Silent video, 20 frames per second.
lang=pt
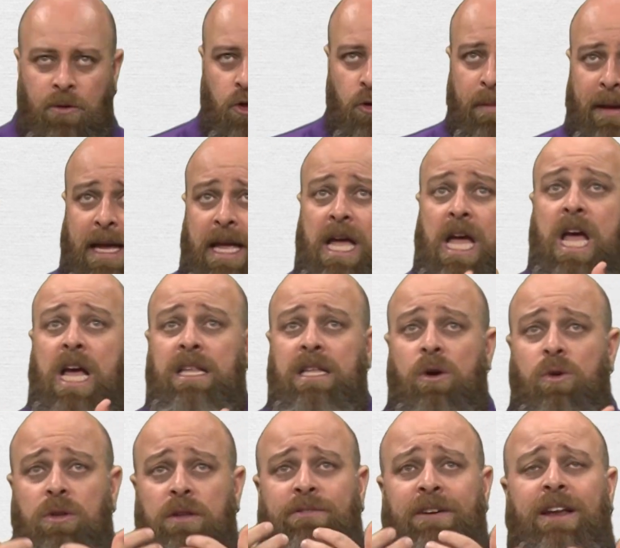Muito bem.
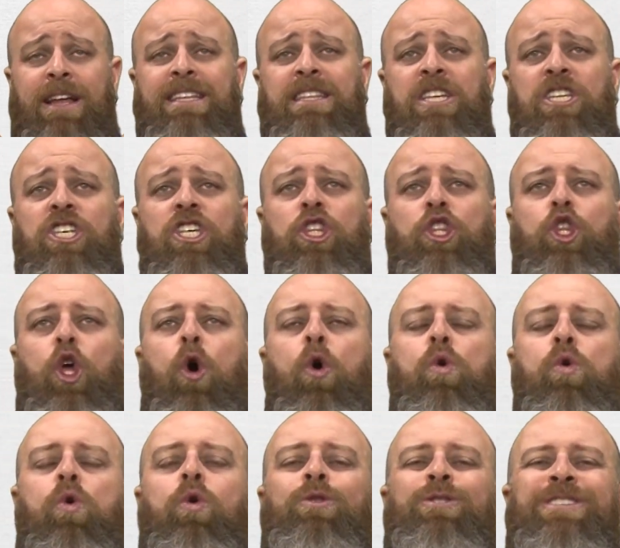Então, quando eu falei de
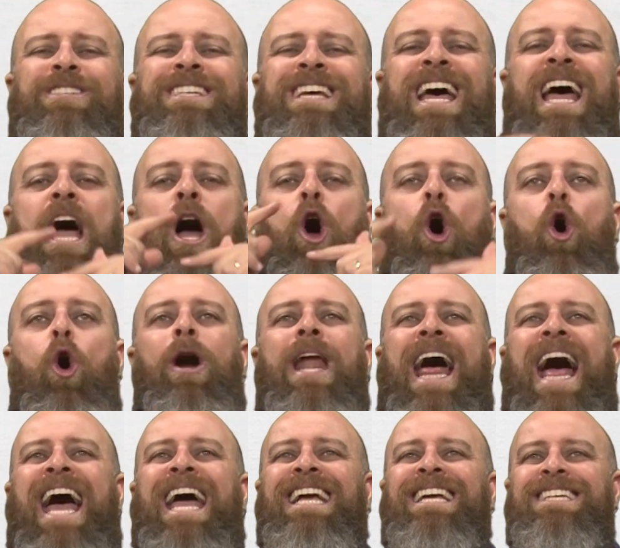ditongos
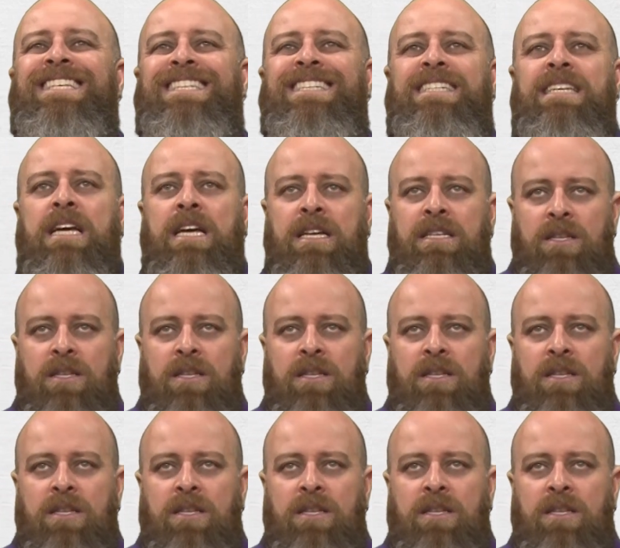orais,